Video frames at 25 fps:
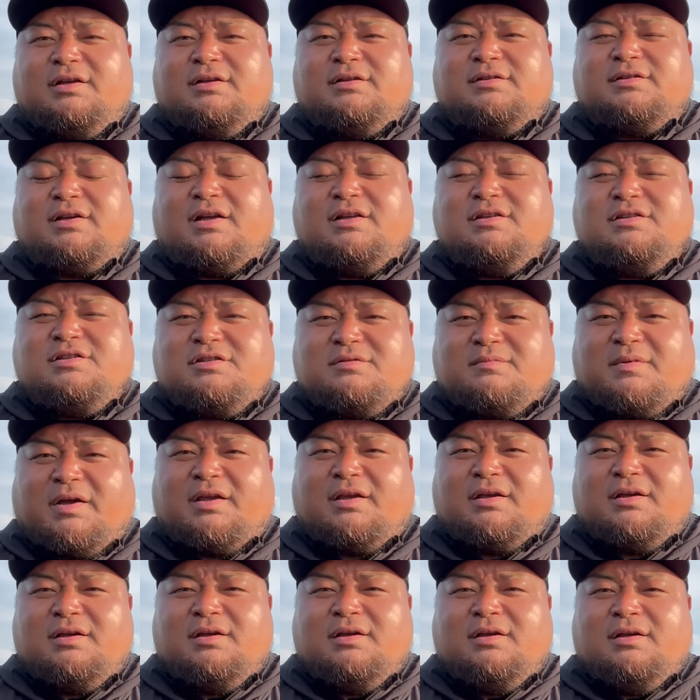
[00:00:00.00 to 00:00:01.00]
30
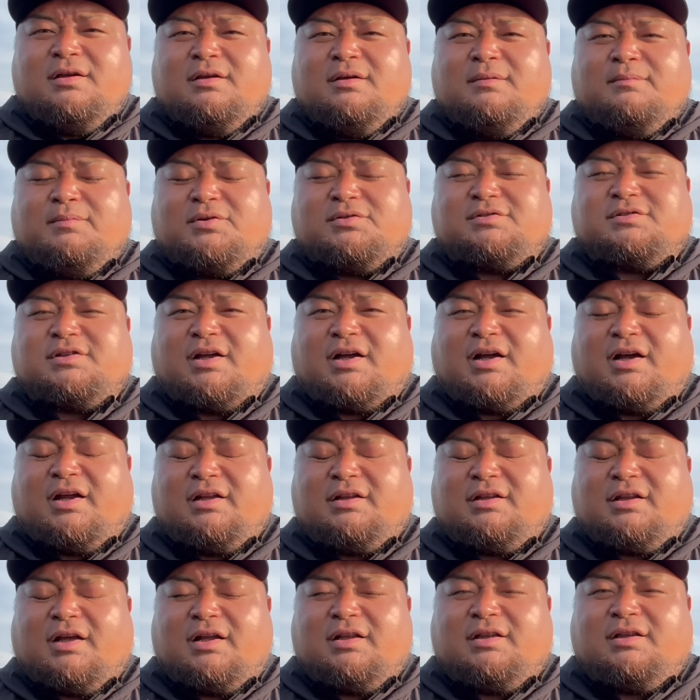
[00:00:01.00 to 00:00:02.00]
枚
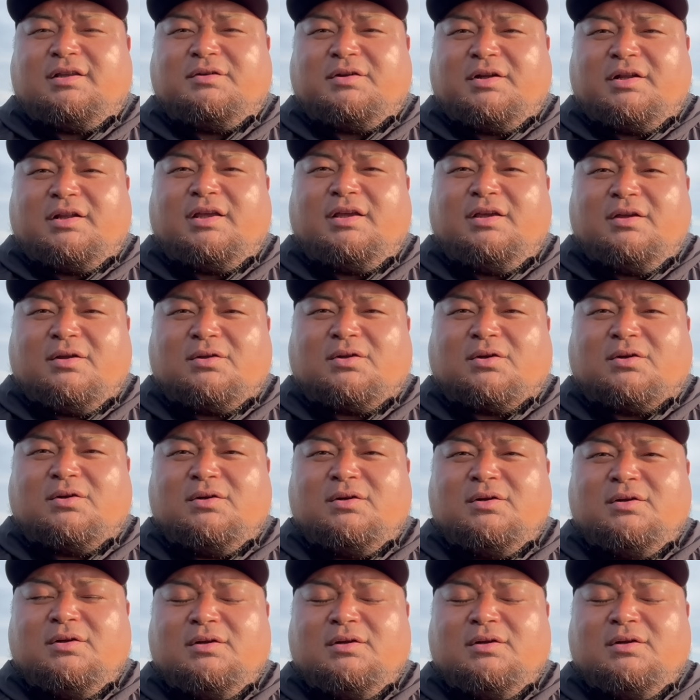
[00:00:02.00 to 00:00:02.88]
ポスター貼ってくれていいよと。